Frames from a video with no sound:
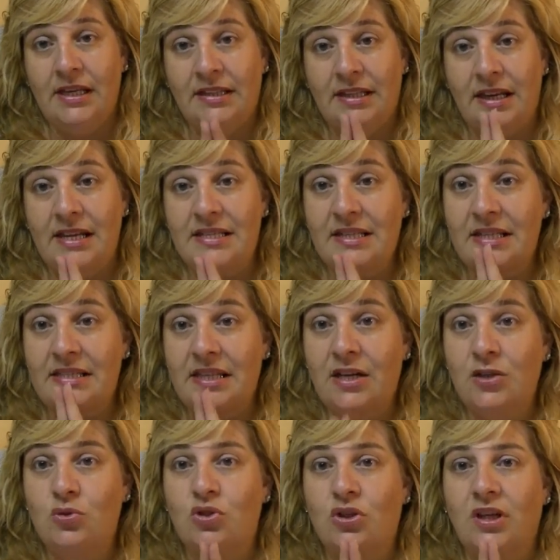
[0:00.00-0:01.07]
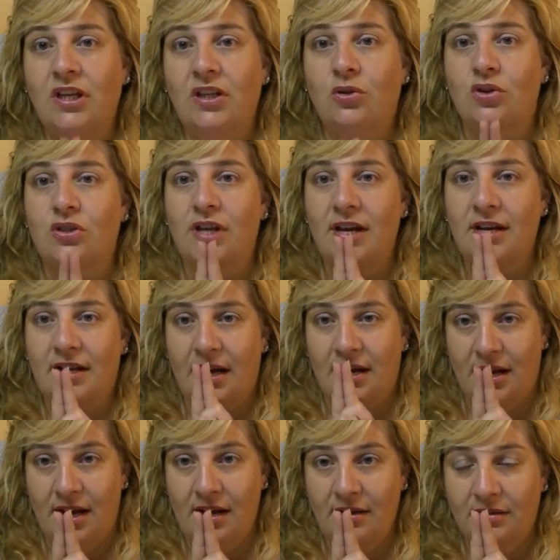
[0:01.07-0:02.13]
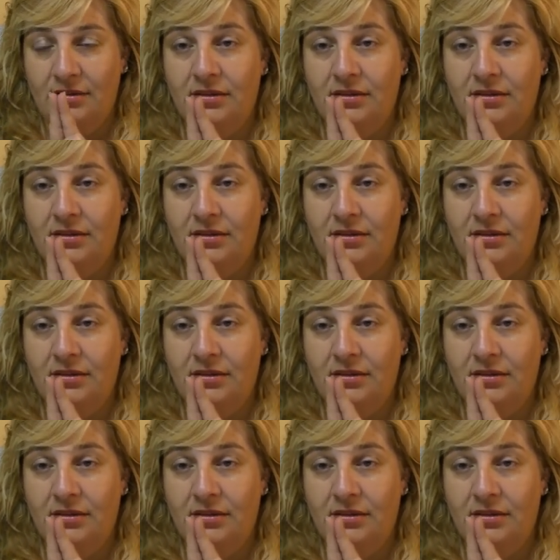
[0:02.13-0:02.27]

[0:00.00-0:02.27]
Tenéis que estar suscritos al canal,